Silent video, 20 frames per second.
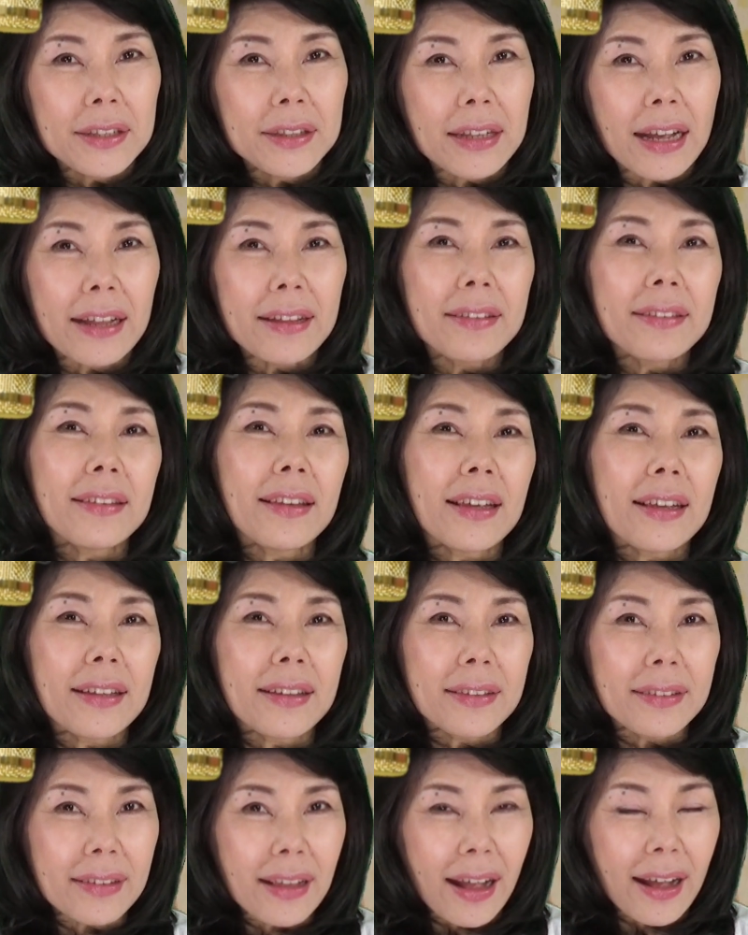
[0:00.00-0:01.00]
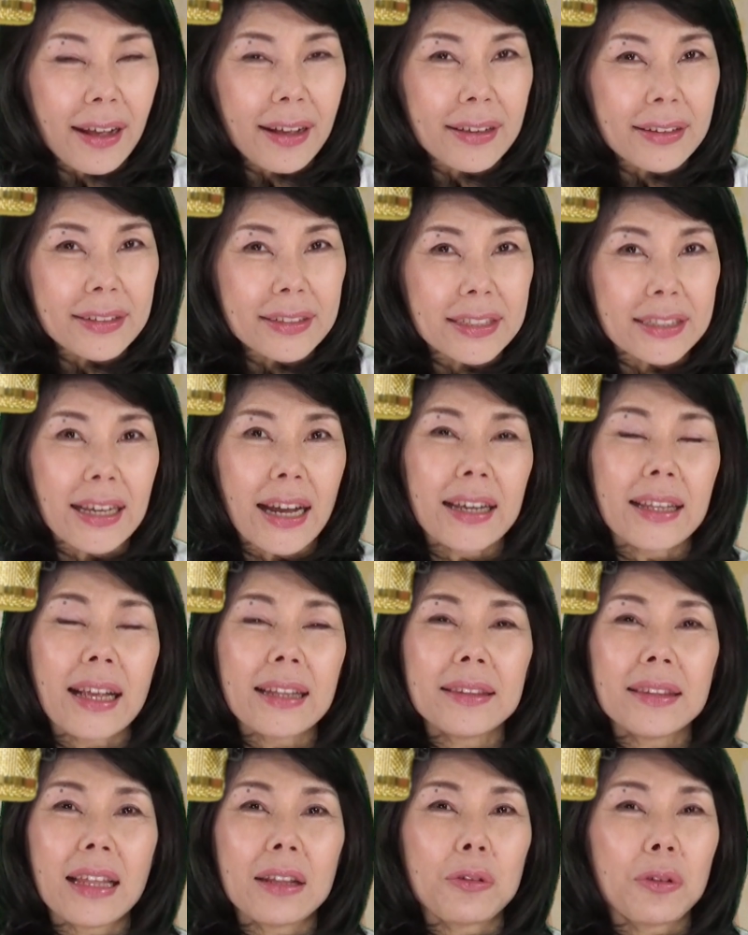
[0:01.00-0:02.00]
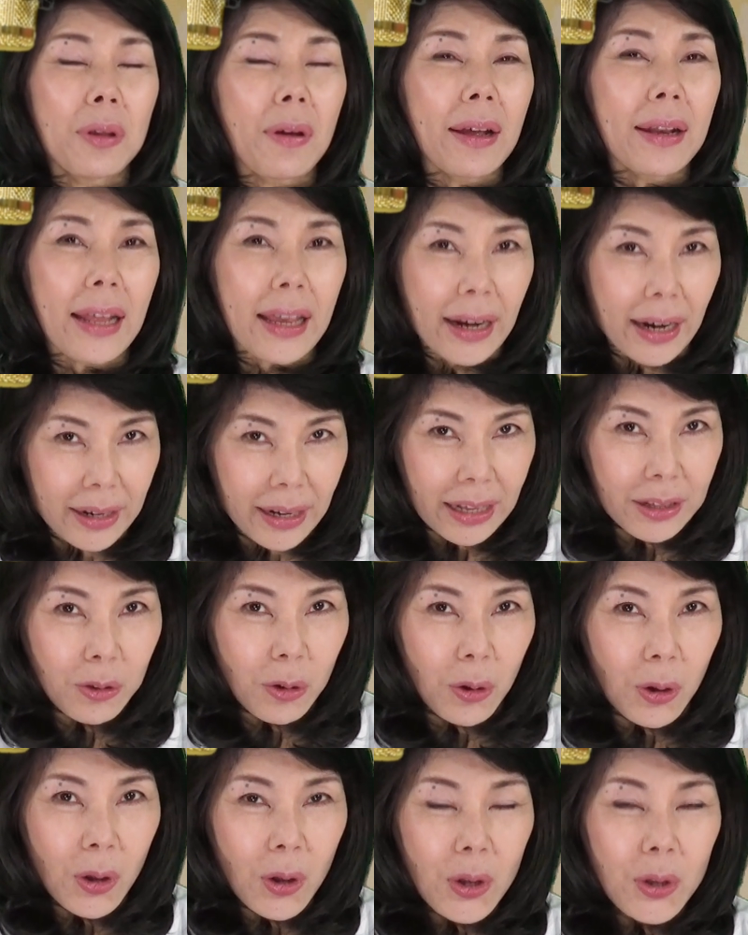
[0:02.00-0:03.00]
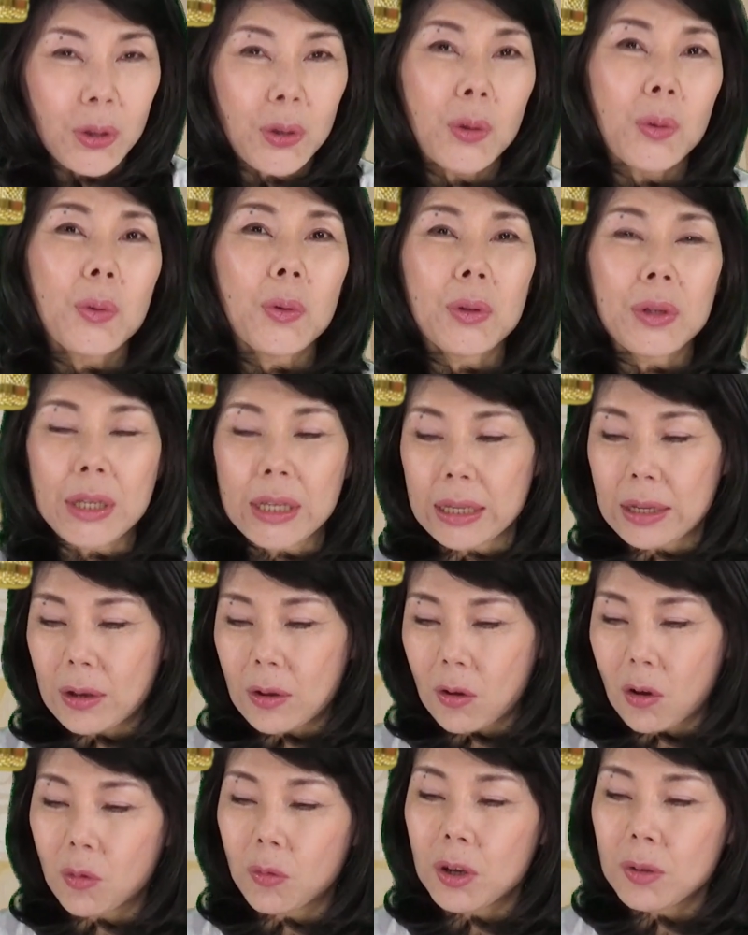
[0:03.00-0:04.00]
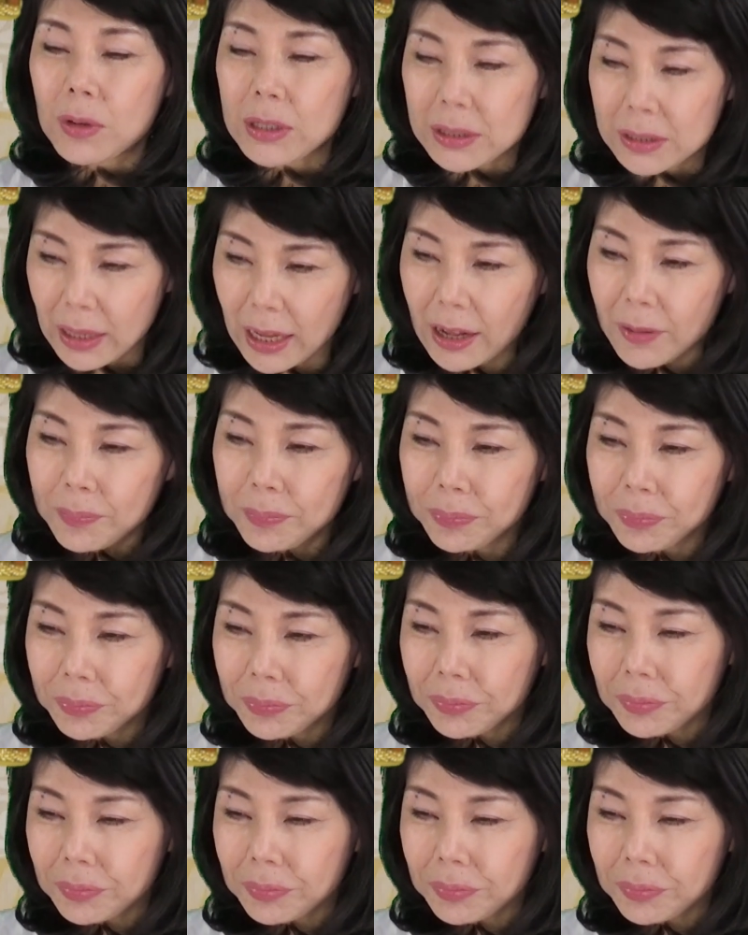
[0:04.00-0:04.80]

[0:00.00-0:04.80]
なっていった時代だったのではないかなというふうに思いますね。